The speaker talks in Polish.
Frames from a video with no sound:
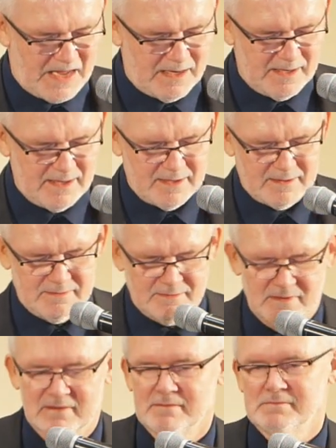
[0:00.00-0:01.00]
Ale
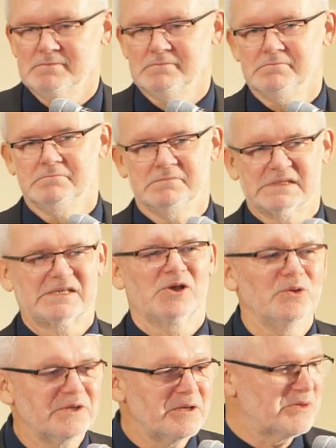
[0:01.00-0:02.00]

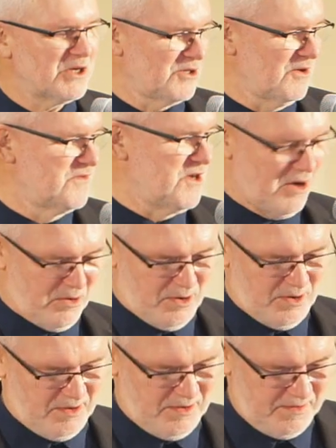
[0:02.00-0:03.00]
skąd im się to
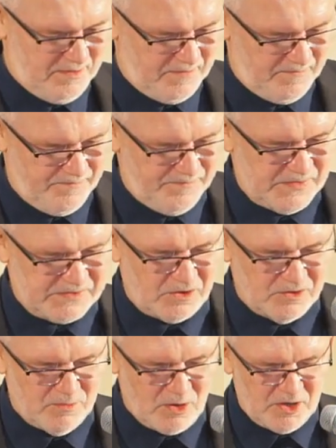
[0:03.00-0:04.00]
wzięło?
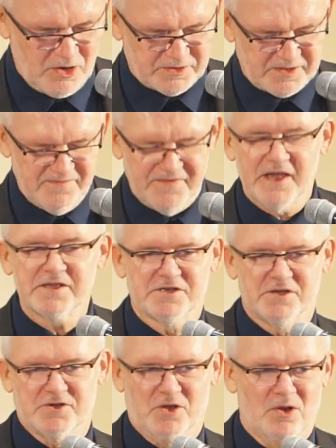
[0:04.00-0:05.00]
Skąd mogli o tym
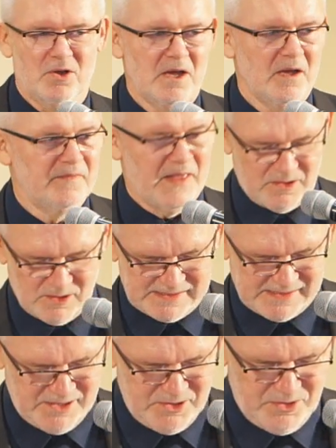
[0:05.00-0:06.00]
wiedzieć, o
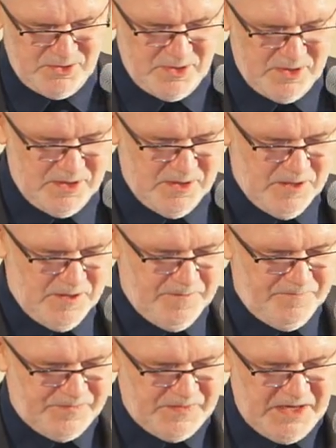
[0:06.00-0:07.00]
narodzeniu
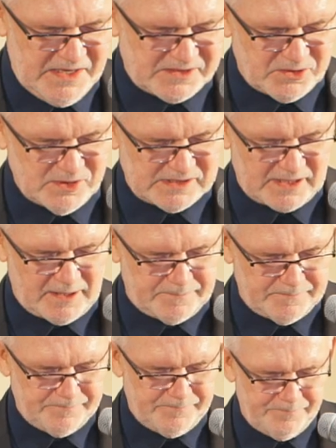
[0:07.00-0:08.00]
Jezusa?
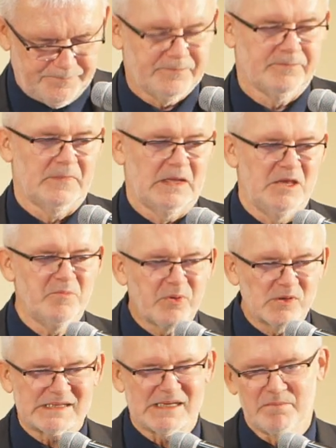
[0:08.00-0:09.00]

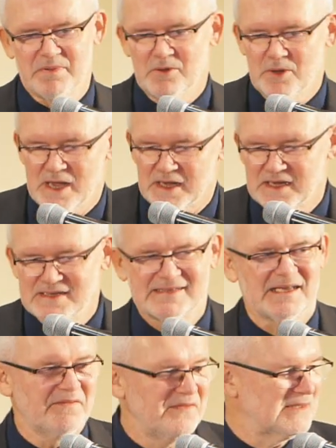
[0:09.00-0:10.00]
Impulsem były jakieś
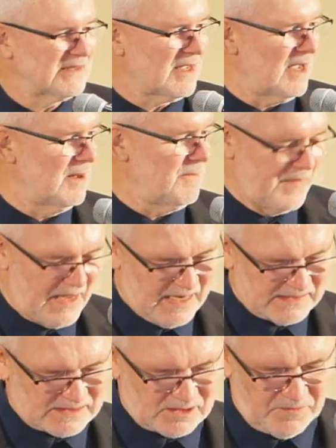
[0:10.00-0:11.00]
zjawiska
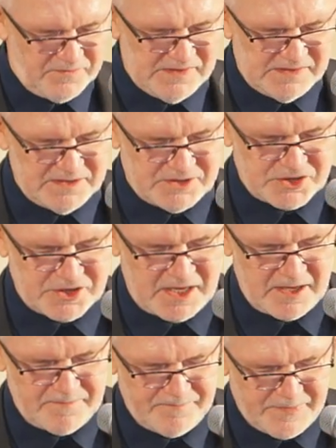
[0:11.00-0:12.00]

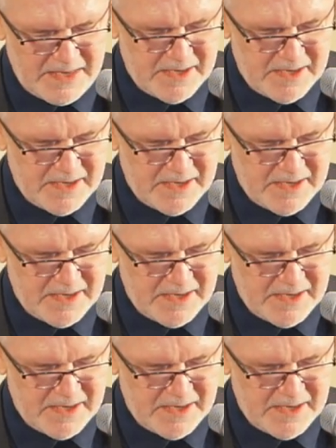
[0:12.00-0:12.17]
astrofizyczne,